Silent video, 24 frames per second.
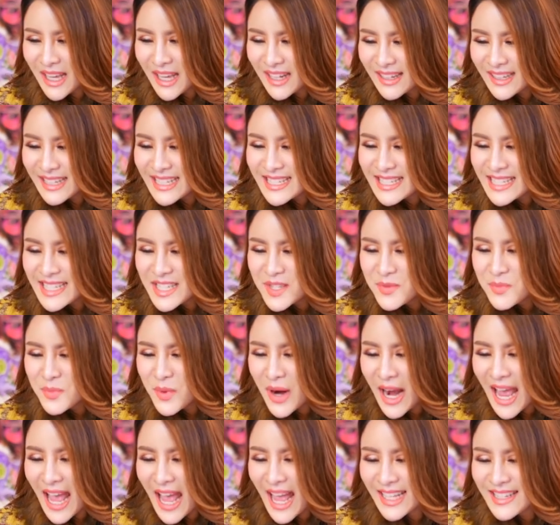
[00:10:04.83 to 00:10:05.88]
เพจ Liches
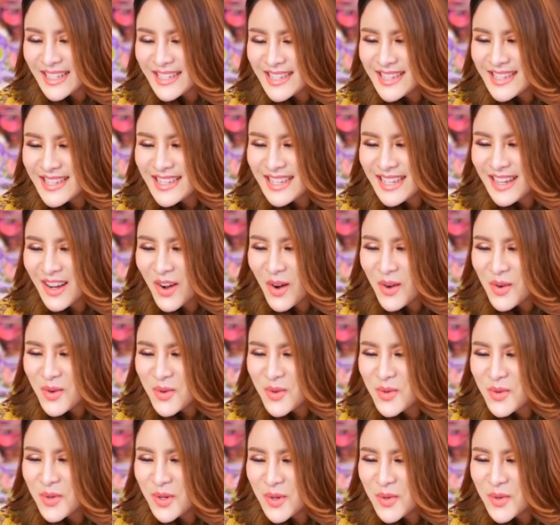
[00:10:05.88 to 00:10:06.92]
Brands ของ
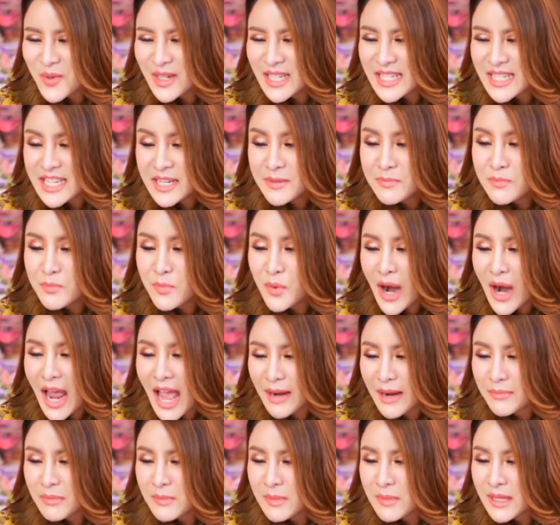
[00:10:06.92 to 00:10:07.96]
ครูรุ้ง Liches
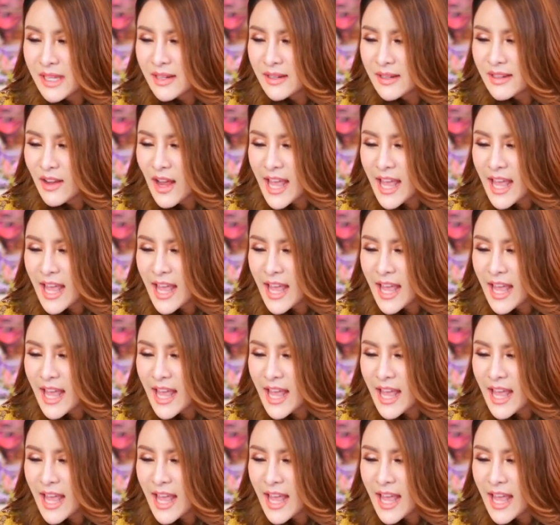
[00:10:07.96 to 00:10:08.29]
Brand ไม่มี